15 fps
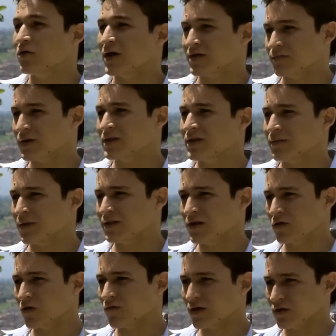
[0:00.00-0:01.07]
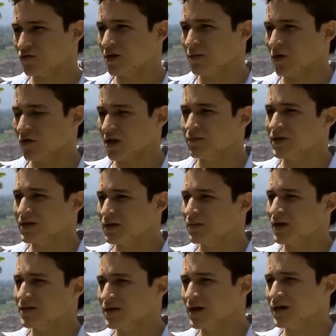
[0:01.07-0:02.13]
con las víctimas del conflicto armado, las
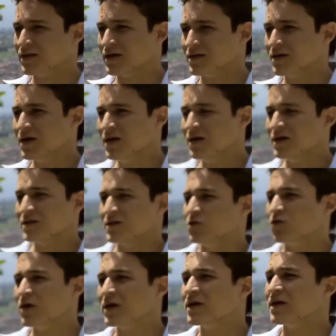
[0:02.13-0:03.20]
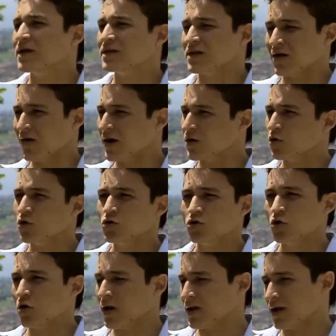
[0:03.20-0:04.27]
víctimas directas, sino que quiere trabajar con
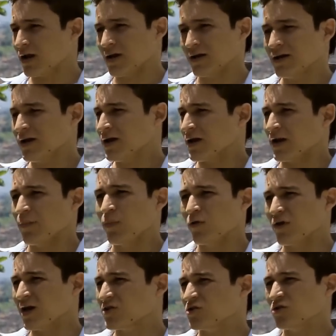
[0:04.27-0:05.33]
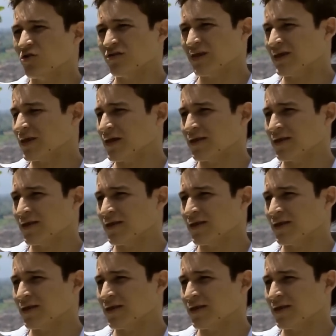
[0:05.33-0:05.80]
toda la, la población en